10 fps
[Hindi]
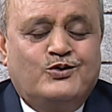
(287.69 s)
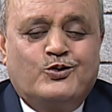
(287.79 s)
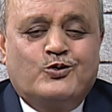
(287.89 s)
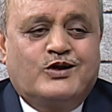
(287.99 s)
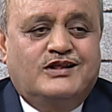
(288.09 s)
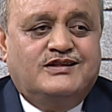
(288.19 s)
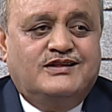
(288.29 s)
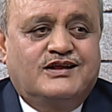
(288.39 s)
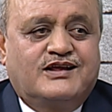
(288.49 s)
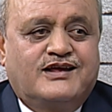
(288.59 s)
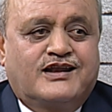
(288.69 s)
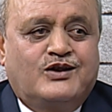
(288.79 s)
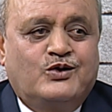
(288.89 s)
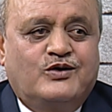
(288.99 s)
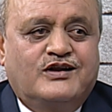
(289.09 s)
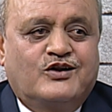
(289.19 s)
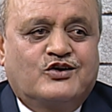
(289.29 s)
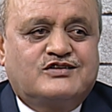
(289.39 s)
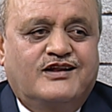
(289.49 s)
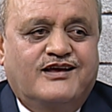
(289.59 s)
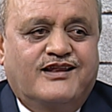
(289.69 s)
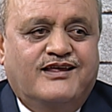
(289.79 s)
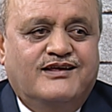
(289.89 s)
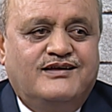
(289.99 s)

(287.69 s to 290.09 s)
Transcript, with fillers: उनको कहते थे कैटलो एंड रॉस लगेरी